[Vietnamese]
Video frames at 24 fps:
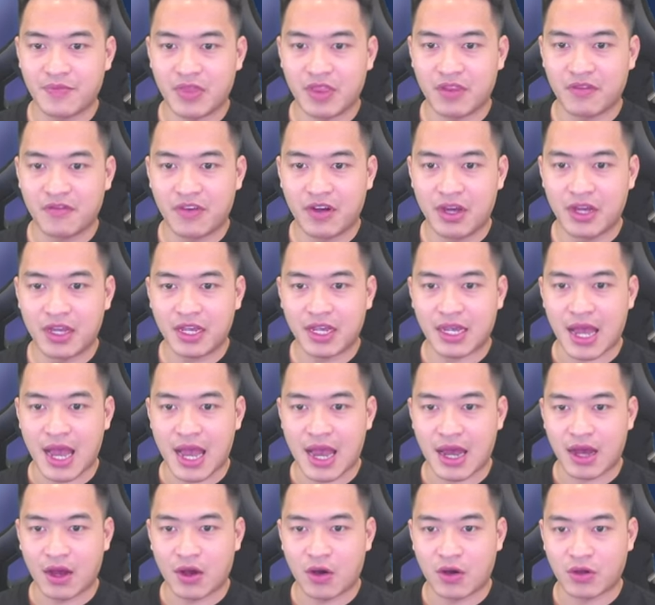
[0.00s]
Với
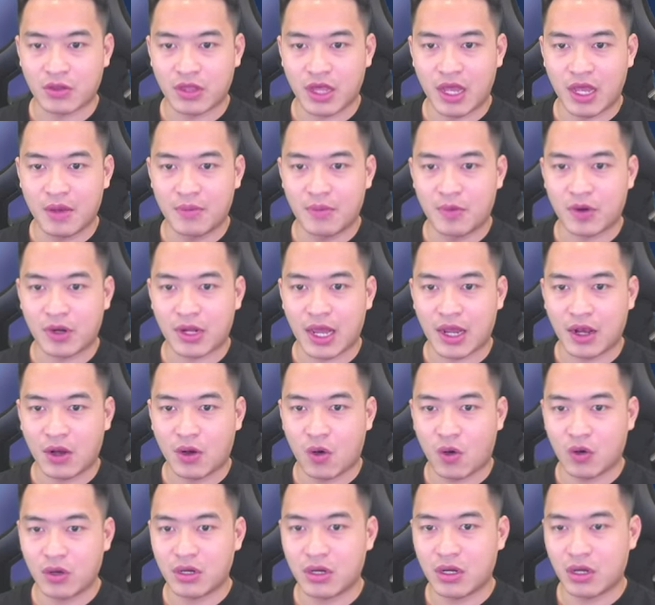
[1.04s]
cả có thêm một cái
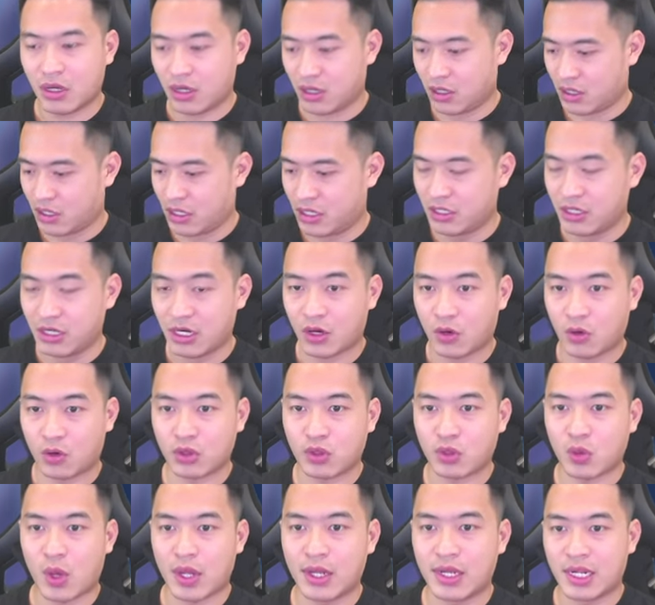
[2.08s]
cốt nữa Hình như là cốt
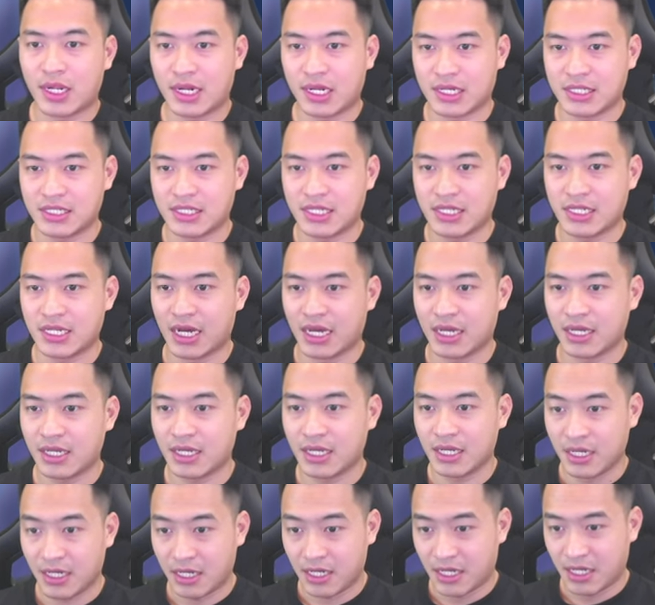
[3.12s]
tuần hay là cái gì đấy
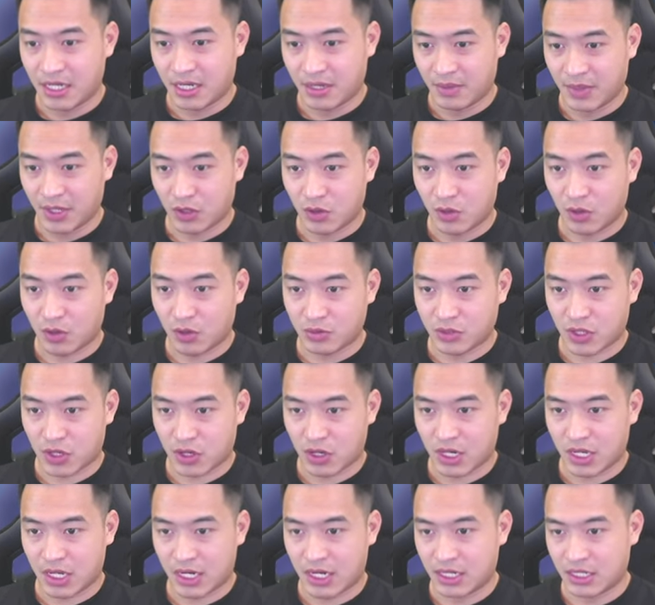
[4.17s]
Mình cũng không
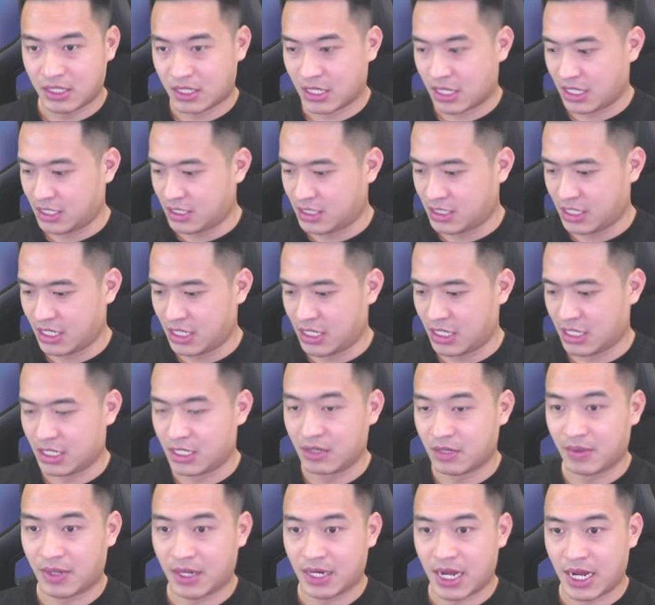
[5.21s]
rõ là cái gì
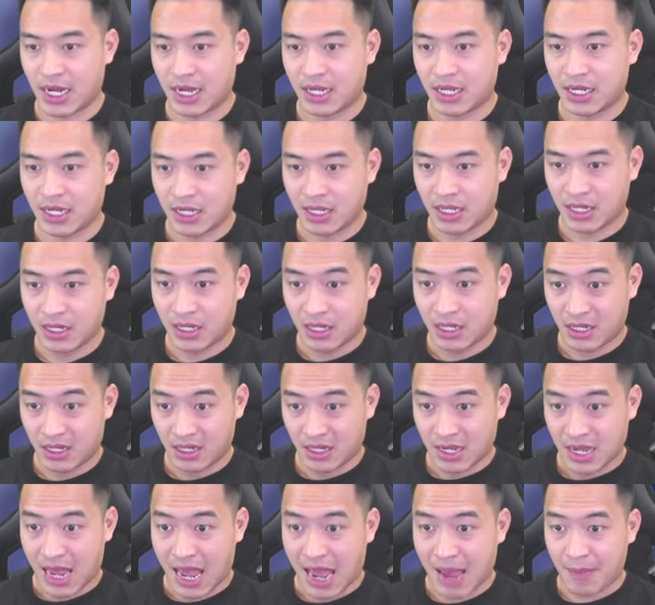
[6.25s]
Nhưng mà đây
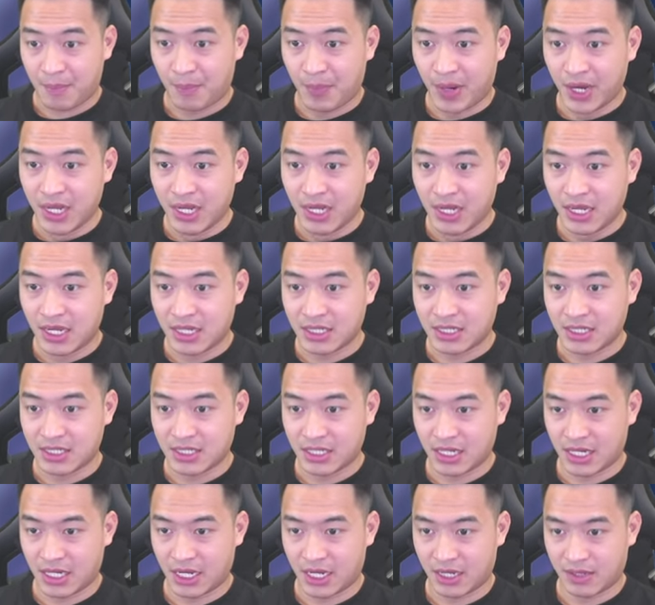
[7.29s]
Happy cái gì
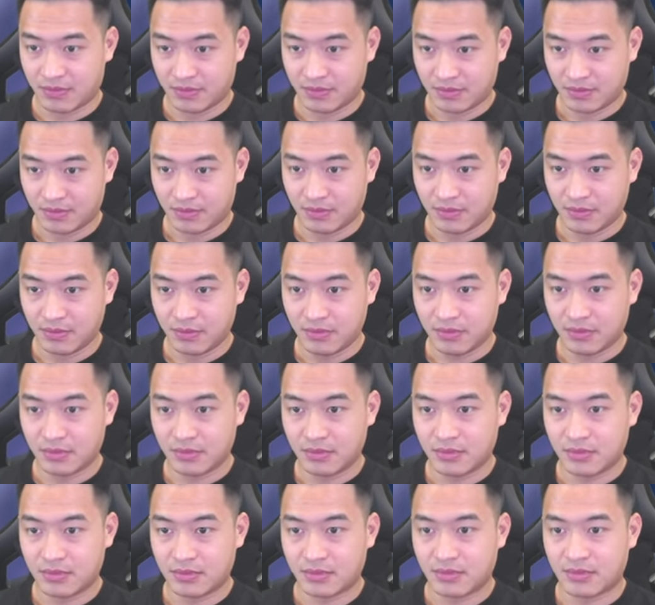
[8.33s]
gì ấy
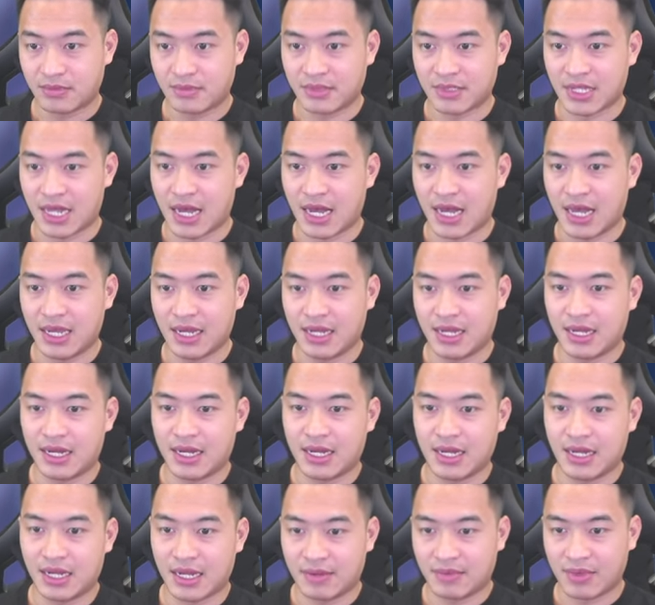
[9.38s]
Đấy,
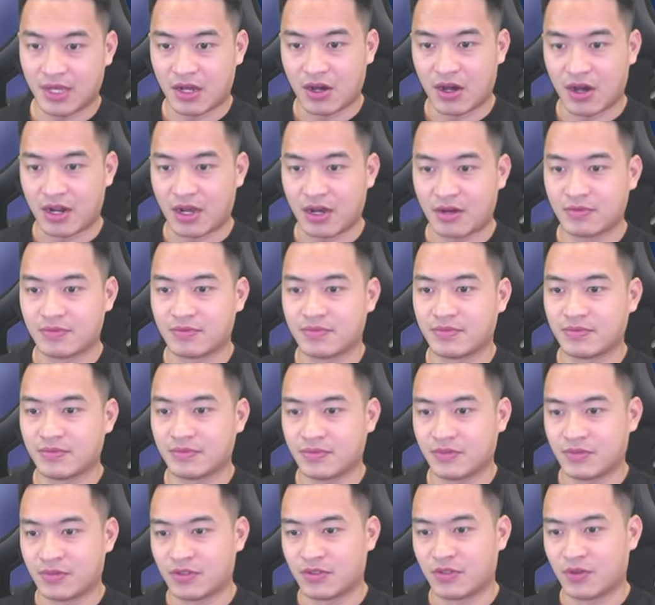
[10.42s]
anh em thấy ngon không?
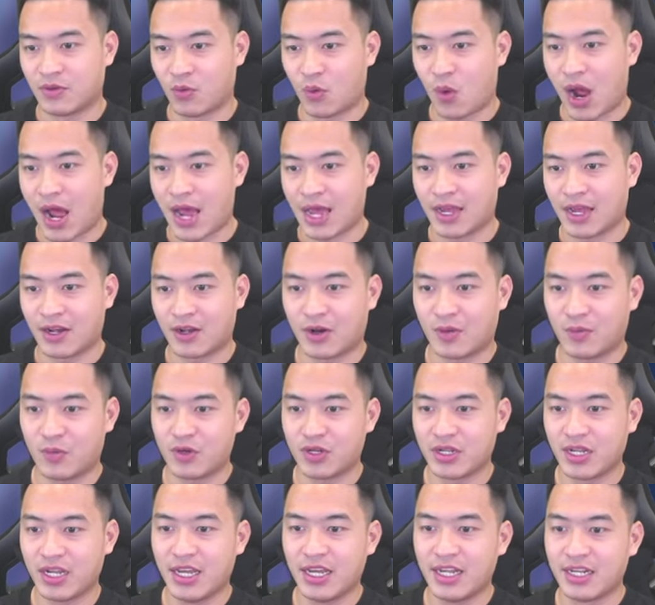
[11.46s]
Wow, có
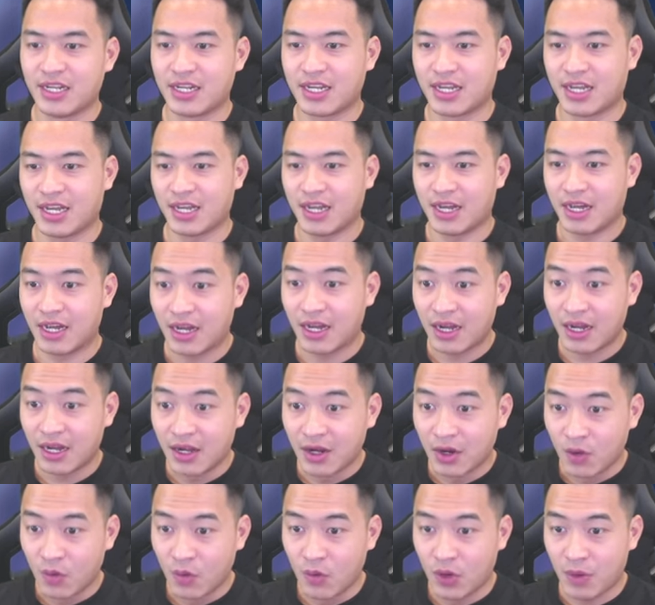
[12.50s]
1.000 cái uh,
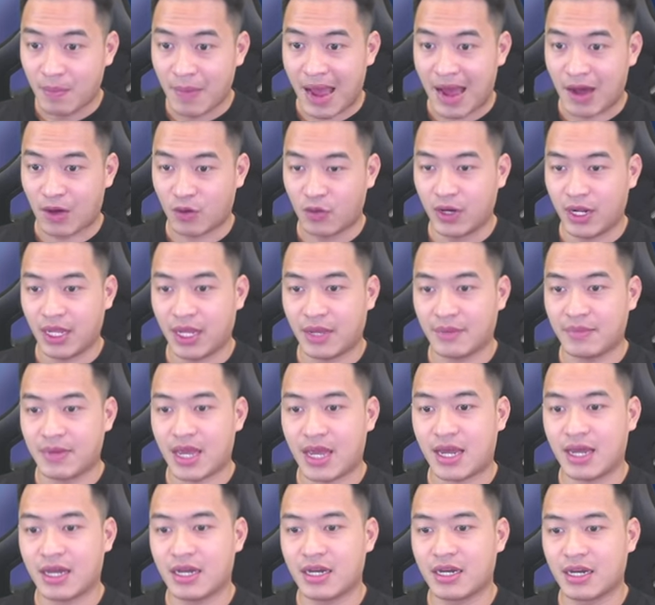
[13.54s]
nguyên bảo luôn anh em
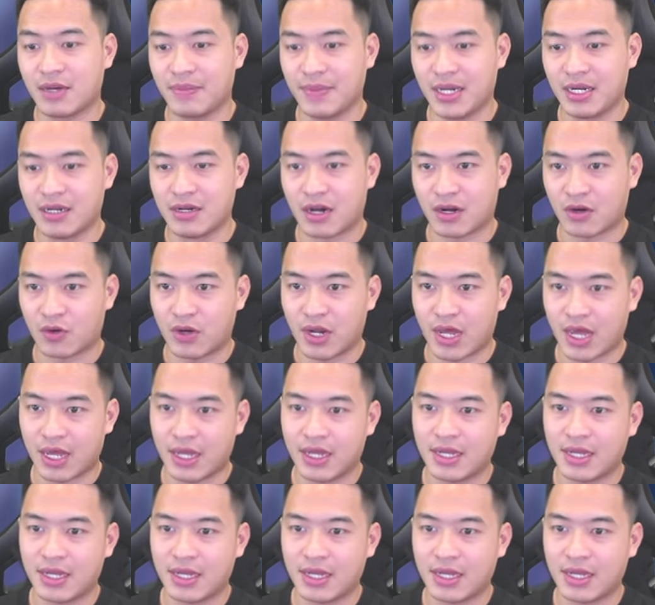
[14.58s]
nha Hơi bị được luôn đấy